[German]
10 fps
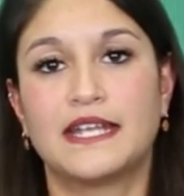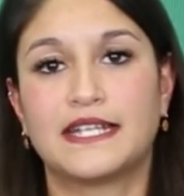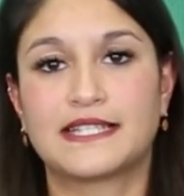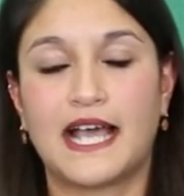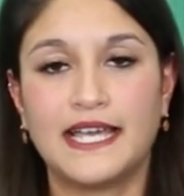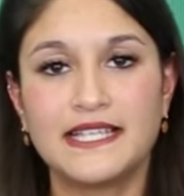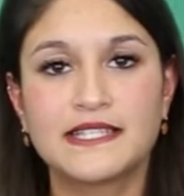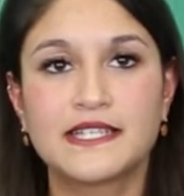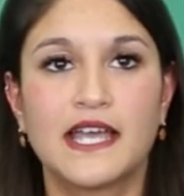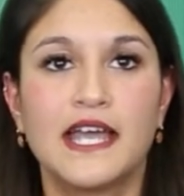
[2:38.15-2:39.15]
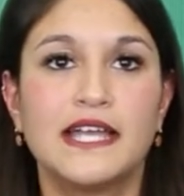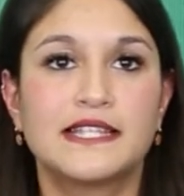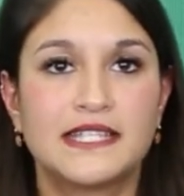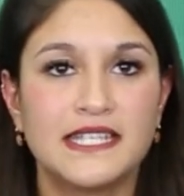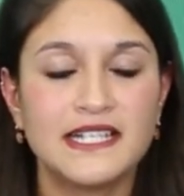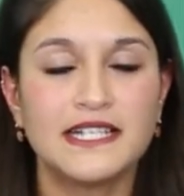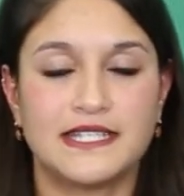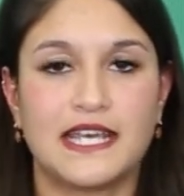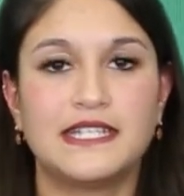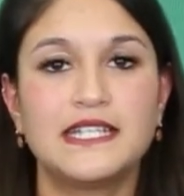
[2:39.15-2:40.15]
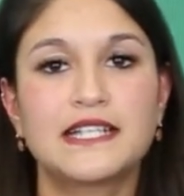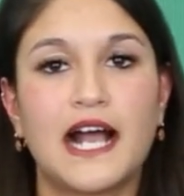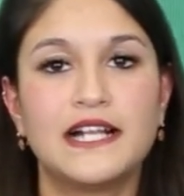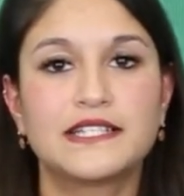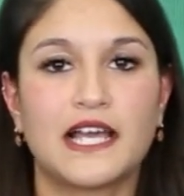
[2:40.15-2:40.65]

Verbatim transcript: Das heißt, Ziel der digitalen